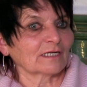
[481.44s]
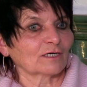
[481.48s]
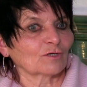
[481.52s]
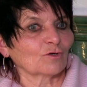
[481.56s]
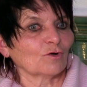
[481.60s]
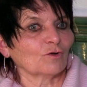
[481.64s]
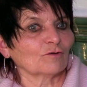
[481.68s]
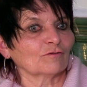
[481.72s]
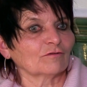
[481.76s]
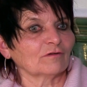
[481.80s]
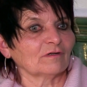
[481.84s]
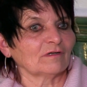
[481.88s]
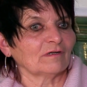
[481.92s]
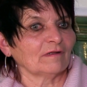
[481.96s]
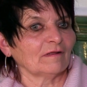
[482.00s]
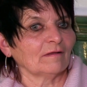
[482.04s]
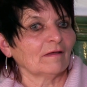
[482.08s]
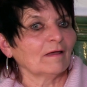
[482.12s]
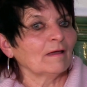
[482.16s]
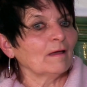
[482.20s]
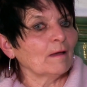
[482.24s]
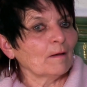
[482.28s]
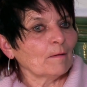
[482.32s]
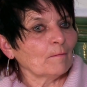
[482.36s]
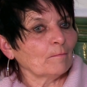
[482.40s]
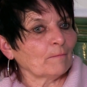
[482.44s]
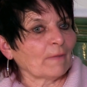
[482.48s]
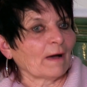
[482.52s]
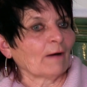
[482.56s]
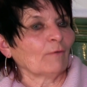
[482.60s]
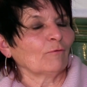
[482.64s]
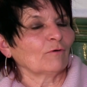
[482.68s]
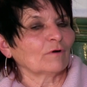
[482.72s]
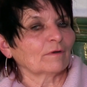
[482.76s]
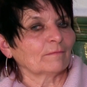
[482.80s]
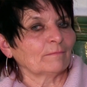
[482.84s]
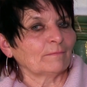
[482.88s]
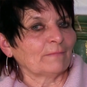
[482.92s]
der konnte die
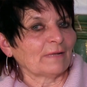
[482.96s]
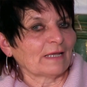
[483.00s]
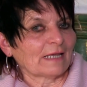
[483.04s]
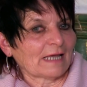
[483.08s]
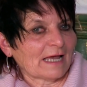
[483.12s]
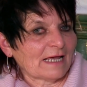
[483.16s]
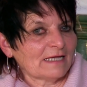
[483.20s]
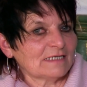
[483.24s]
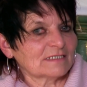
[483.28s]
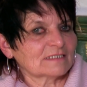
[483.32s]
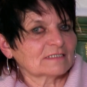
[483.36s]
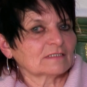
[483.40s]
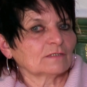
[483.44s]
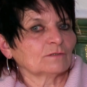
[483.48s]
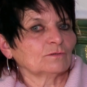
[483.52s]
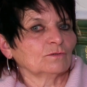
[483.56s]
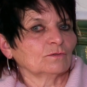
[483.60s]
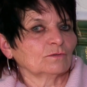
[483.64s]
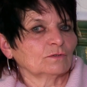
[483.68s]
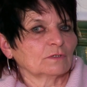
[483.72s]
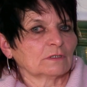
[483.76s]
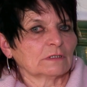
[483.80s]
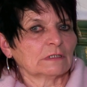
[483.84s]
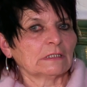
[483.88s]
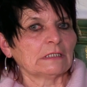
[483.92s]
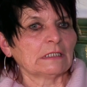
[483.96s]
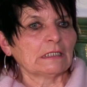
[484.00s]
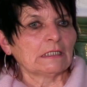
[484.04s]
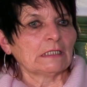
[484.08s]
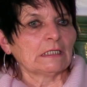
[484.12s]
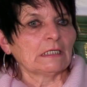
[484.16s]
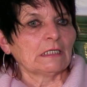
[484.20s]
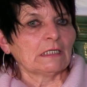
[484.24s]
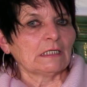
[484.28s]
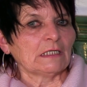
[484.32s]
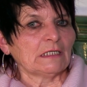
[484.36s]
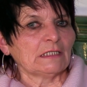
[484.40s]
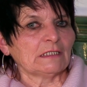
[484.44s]
Bauern begeistern oder
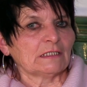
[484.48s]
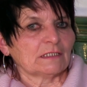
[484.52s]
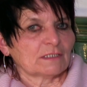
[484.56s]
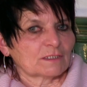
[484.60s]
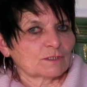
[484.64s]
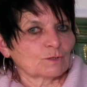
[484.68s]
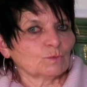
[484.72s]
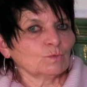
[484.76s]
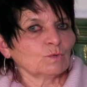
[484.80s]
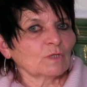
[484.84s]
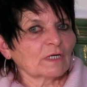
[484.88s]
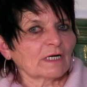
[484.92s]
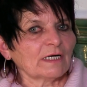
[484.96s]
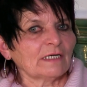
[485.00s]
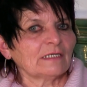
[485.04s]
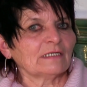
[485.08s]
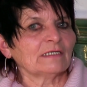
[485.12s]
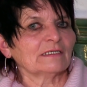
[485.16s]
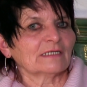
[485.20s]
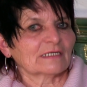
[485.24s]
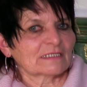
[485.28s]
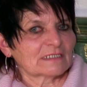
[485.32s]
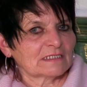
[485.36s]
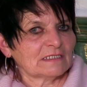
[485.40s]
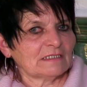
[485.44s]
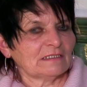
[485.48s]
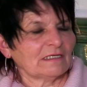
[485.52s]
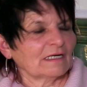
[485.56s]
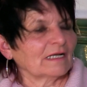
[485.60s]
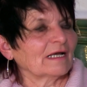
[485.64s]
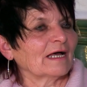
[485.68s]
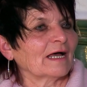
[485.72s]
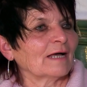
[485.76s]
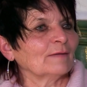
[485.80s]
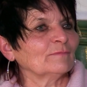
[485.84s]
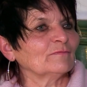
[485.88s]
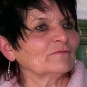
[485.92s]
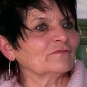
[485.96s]
ihnen zureden, dass sie in
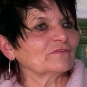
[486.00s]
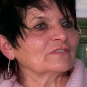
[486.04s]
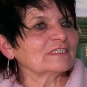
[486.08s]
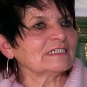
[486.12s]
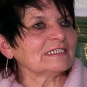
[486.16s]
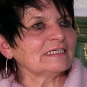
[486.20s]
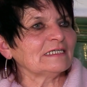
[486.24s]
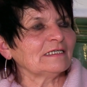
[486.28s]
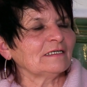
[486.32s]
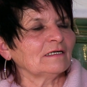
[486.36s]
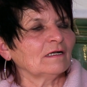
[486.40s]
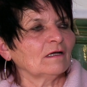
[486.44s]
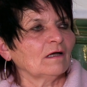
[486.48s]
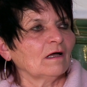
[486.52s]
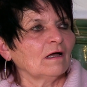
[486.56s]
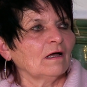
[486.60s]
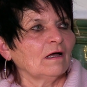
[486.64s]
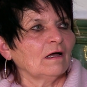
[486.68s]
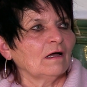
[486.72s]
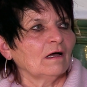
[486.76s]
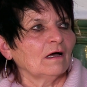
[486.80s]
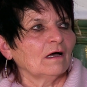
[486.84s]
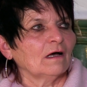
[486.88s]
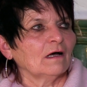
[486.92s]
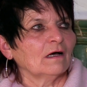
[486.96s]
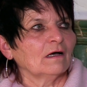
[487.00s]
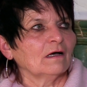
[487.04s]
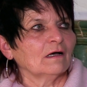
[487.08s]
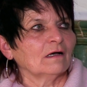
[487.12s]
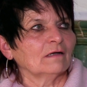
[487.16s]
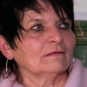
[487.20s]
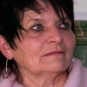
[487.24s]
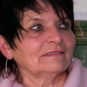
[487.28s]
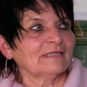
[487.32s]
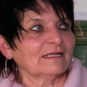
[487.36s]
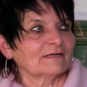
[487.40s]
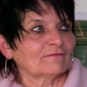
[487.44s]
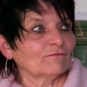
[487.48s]
den Kampf ziehen.
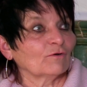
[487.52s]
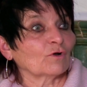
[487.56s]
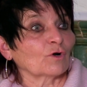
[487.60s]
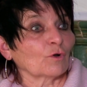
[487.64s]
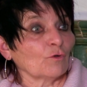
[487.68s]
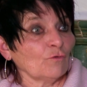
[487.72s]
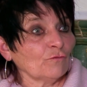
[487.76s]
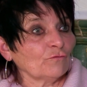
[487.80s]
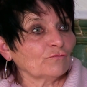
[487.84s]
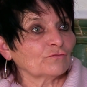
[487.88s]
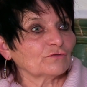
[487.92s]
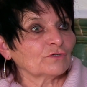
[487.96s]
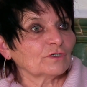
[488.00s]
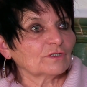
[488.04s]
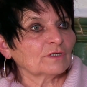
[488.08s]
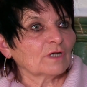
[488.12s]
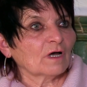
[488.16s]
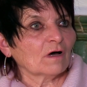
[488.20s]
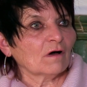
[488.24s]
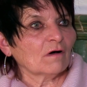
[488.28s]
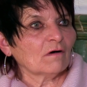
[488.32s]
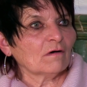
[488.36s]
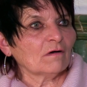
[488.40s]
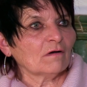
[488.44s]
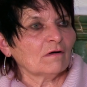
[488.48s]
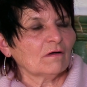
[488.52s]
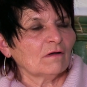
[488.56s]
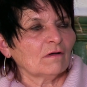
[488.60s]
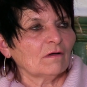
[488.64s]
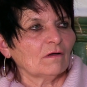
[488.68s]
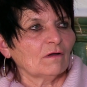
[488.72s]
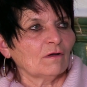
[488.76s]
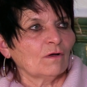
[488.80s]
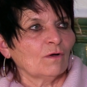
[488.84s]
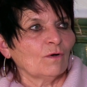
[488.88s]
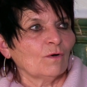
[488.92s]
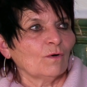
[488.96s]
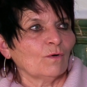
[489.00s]
Äh, der war öfter da
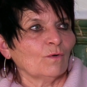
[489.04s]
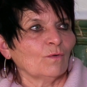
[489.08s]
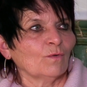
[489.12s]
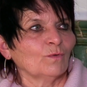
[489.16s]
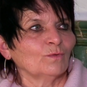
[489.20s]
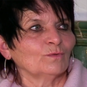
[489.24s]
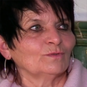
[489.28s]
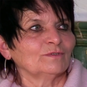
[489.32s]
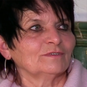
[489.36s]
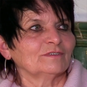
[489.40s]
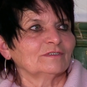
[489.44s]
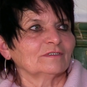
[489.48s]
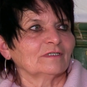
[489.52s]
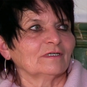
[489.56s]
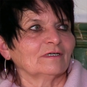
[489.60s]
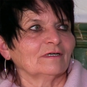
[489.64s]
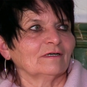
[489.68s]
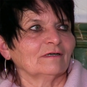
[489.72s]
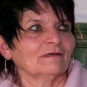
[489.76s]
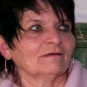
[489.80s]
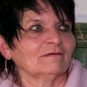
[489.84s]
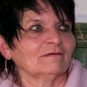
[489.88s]
und äh,